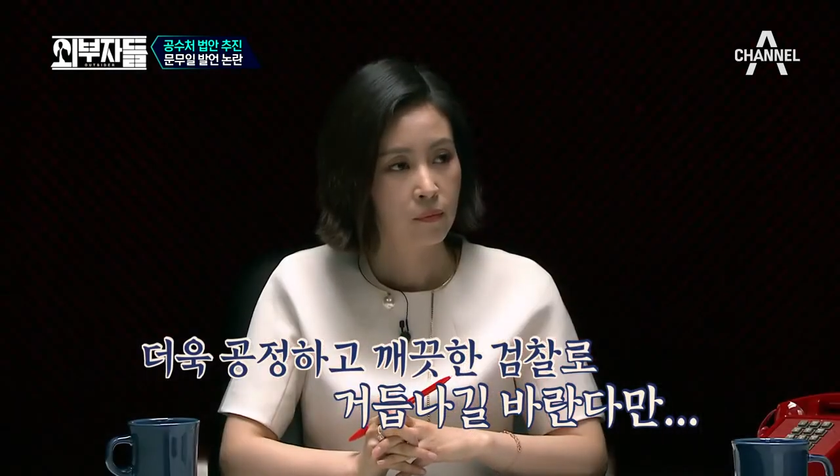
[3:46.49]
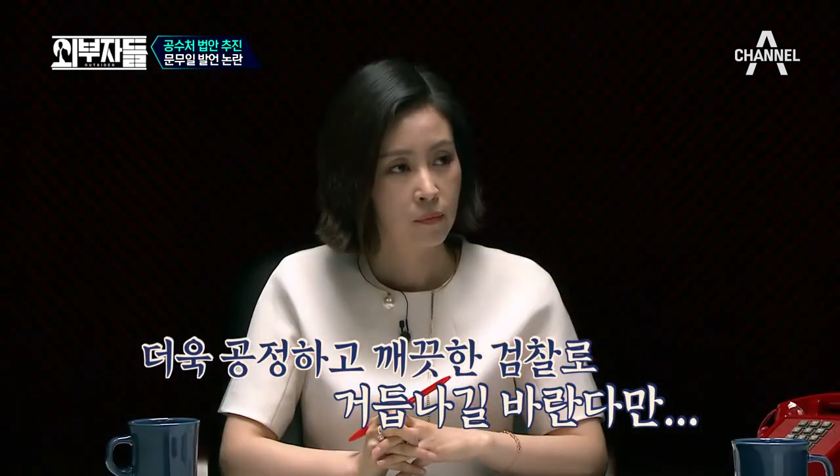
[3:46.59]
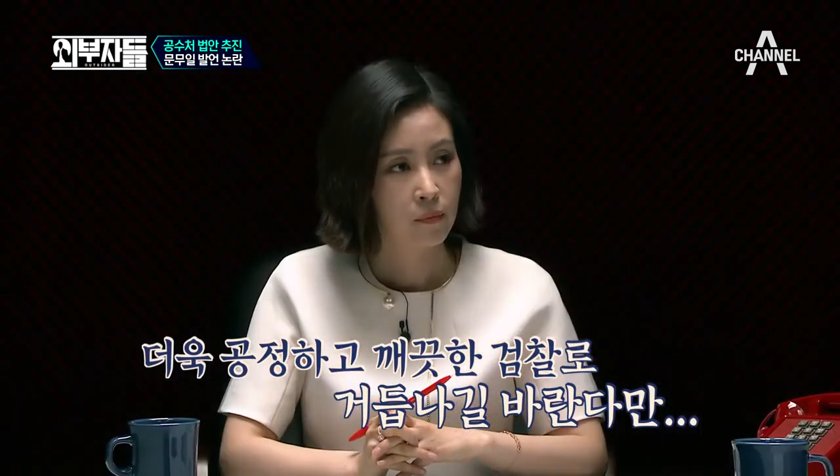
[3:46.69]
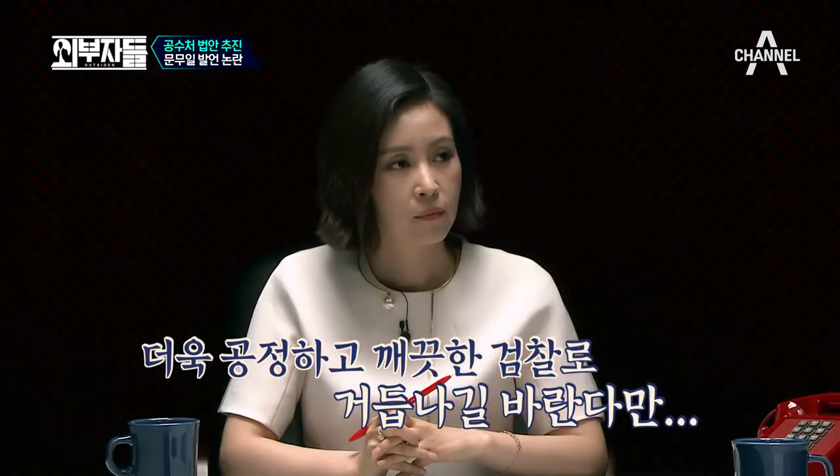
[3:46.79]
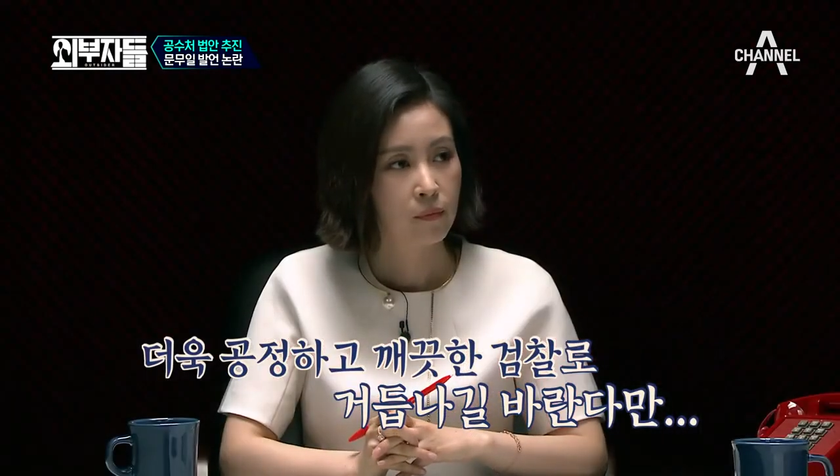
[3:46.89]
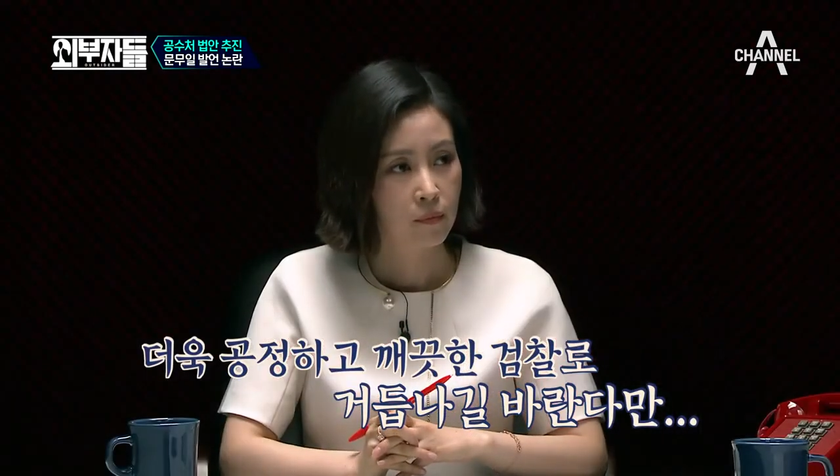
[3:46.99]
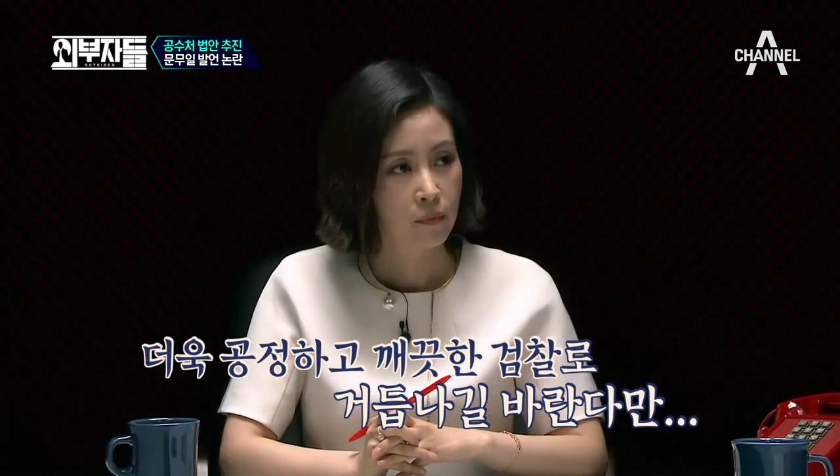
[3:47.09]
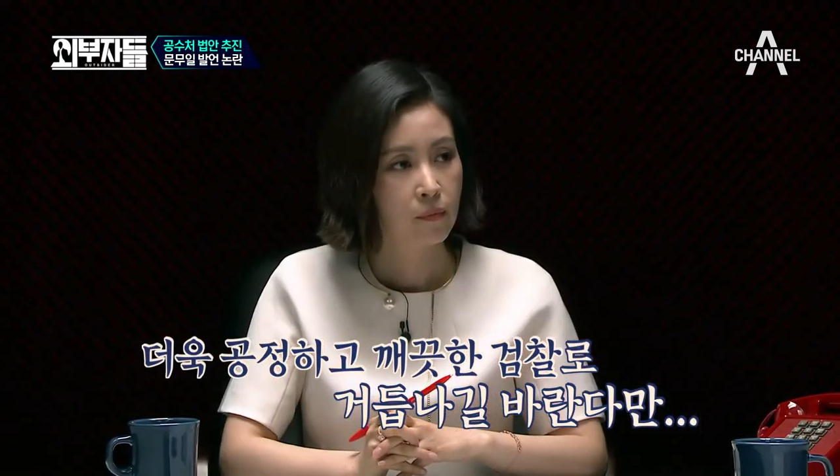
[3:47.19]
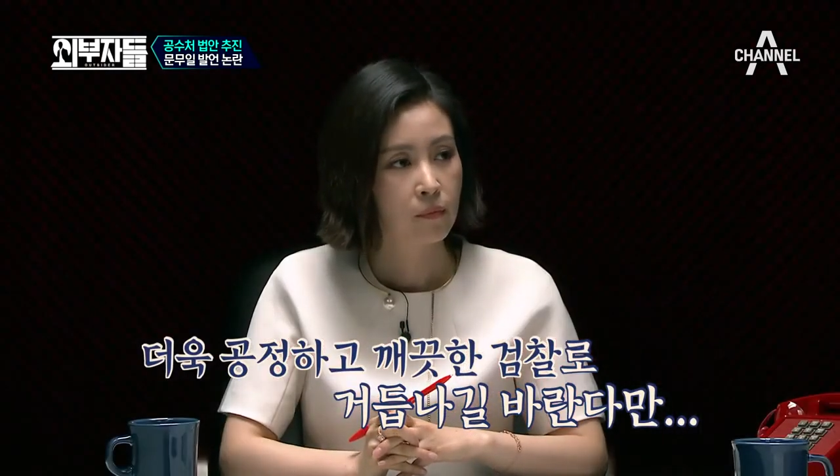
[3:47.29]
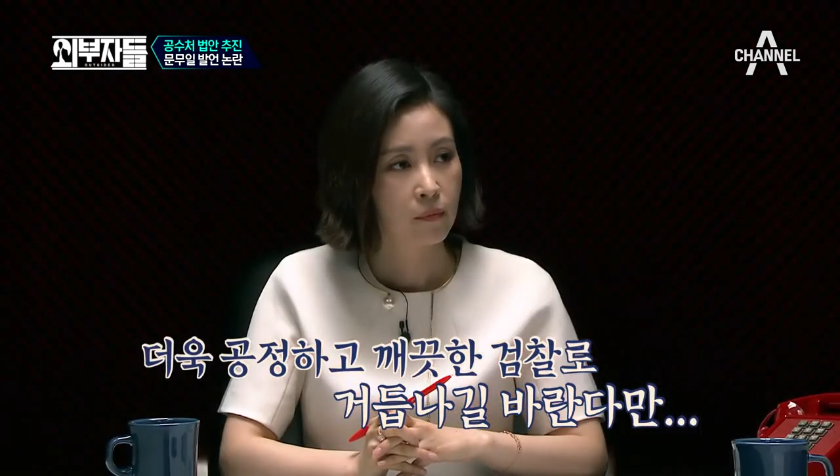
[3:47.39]
사라지는
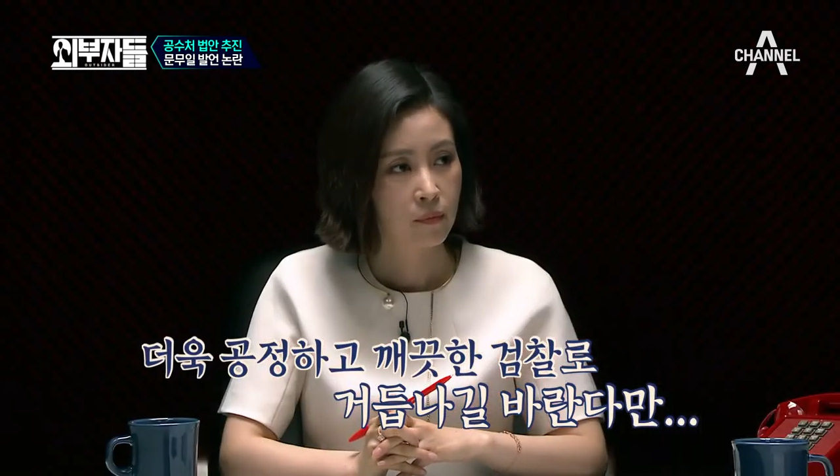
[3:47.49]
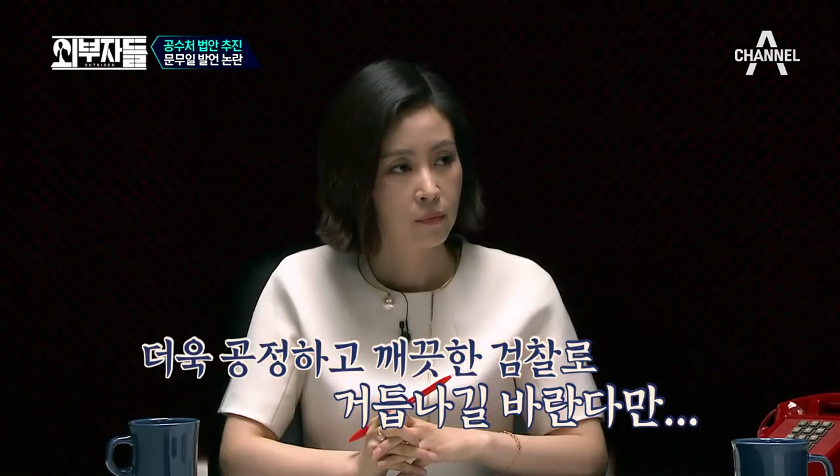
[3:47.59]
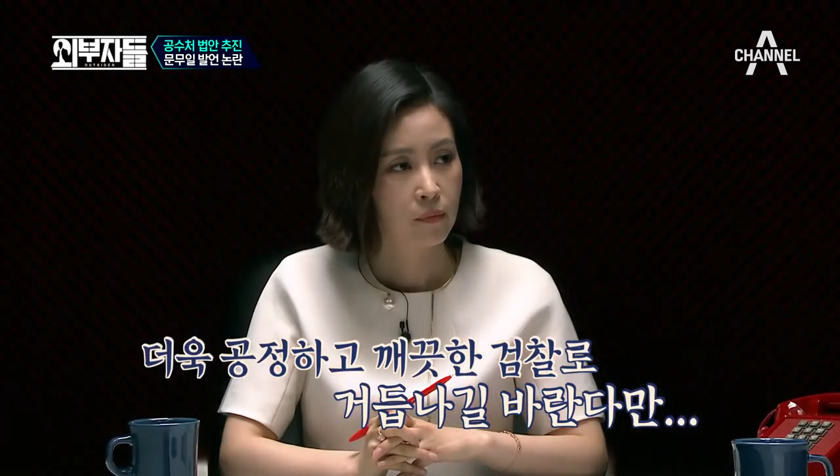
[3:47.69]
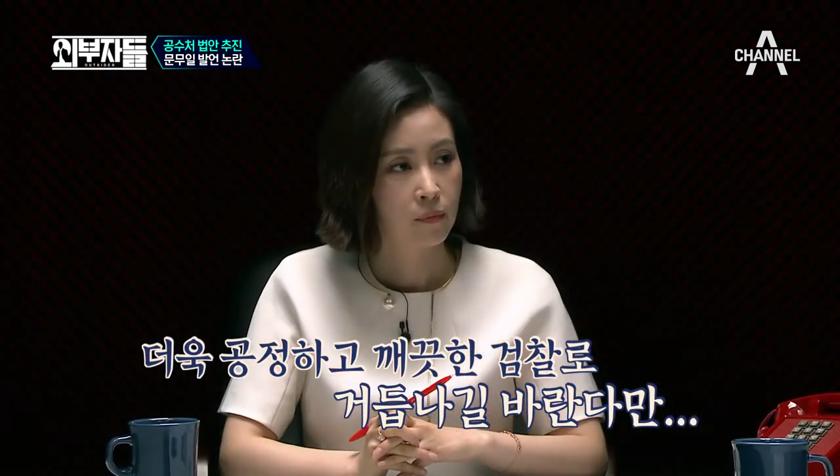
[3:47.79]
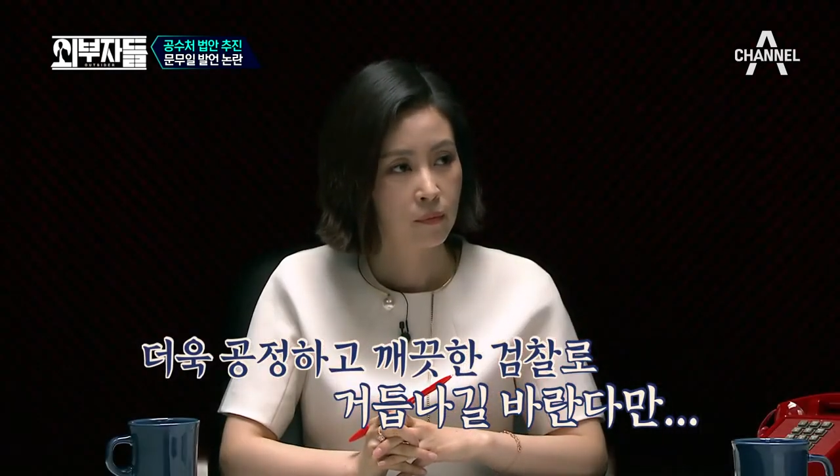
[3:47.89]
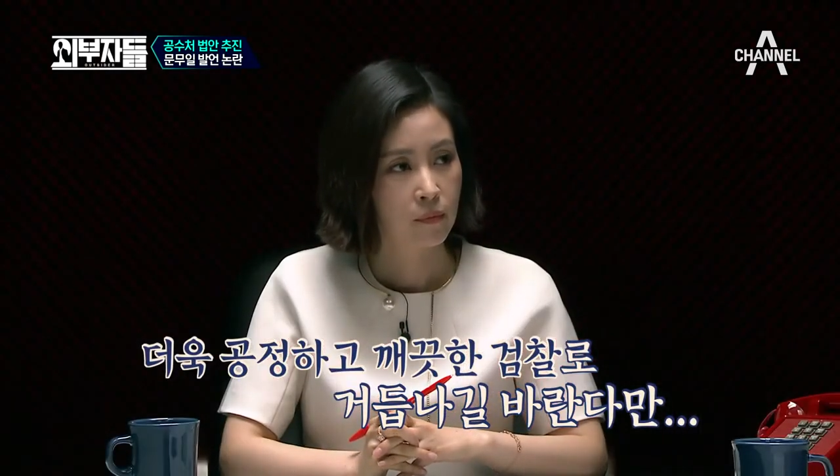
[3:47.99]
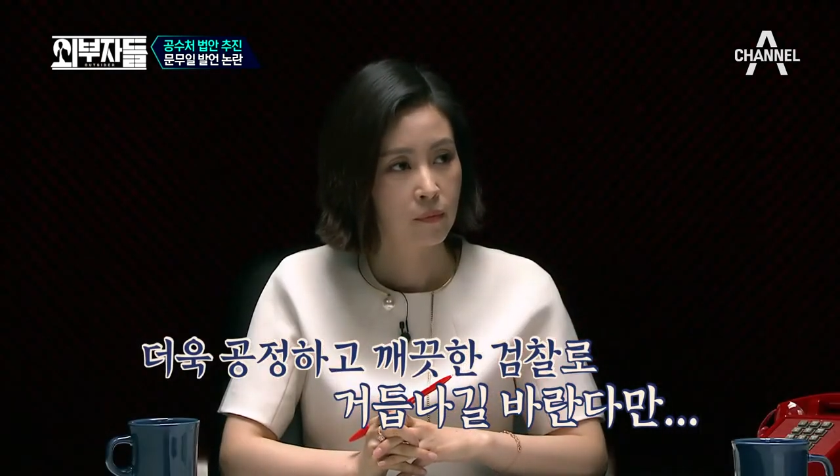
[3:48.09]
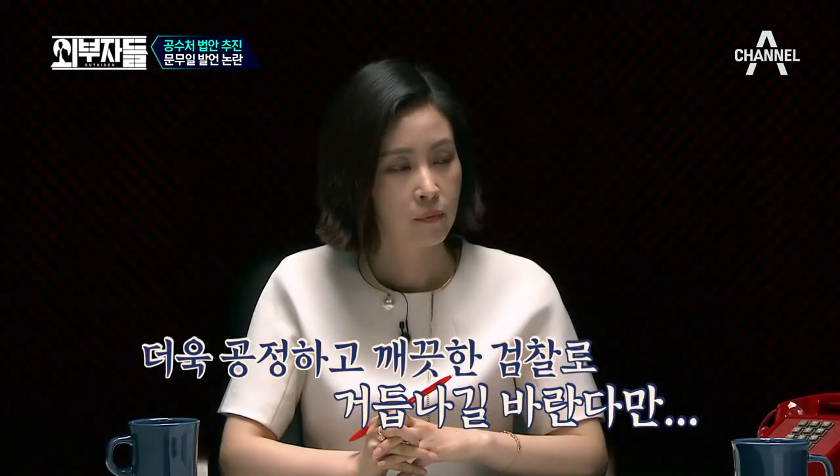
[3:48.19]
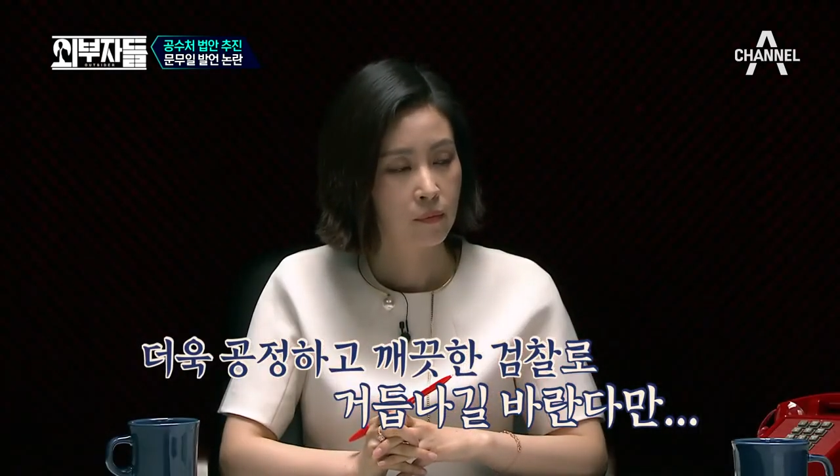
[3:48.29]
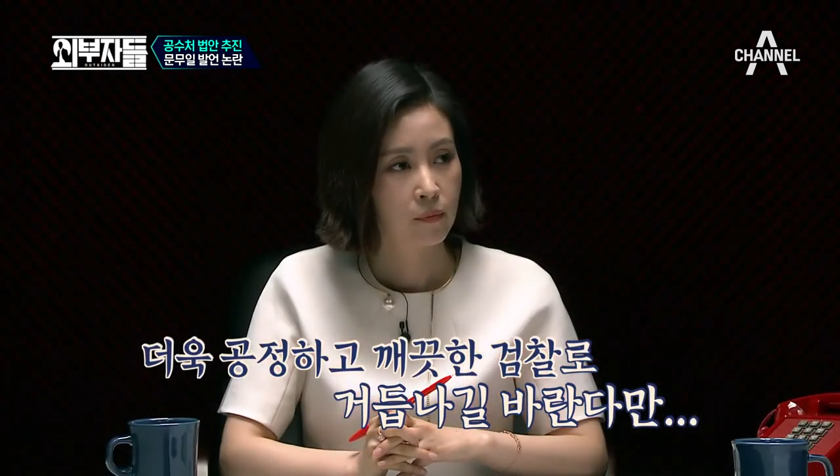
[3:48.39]
구도로 갈 것인가